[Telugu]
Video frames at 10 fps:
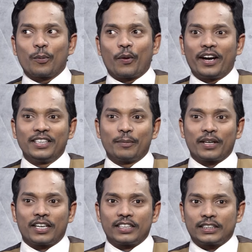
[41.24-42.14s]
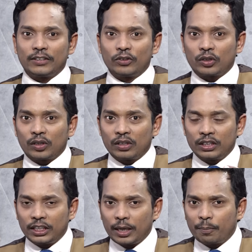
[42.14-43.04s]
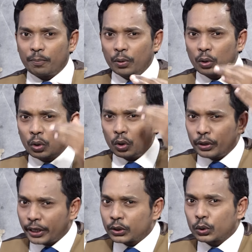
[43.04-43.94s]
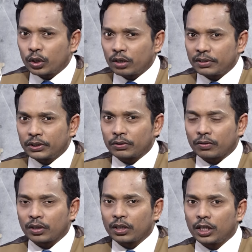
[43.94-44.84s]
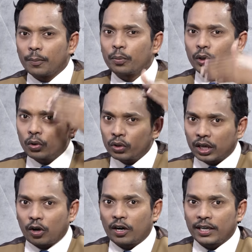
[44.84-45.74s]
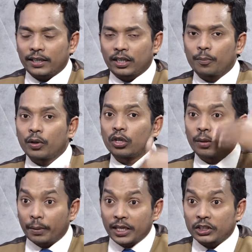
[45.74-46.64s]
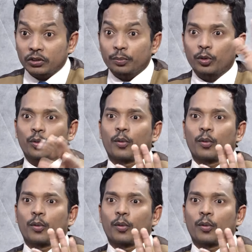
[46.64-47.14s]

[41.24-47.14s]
ఒక పాయింట్ చెప్పానండి జీవితంలో ఎప్పుడో నేర్చుకున్న విషయం ఎప్పుడో ఉన్న కాంటాక్ట్ ఎప్పుడో ఉన్న పరిచయం ఇప్పుడు